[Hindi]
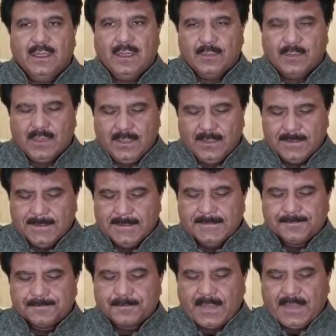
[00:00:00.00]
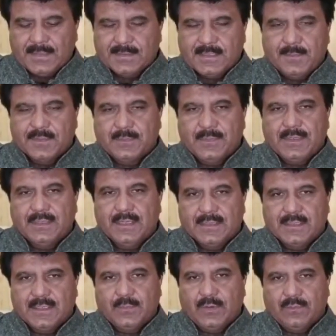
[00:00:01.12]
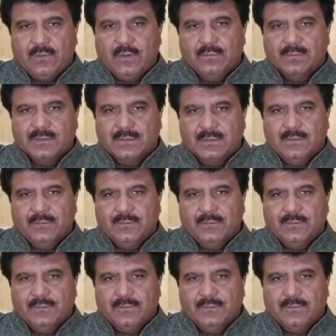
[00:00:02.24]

आपका एग्ज़ाम्स में इतने अच्छे परफॉर्म्स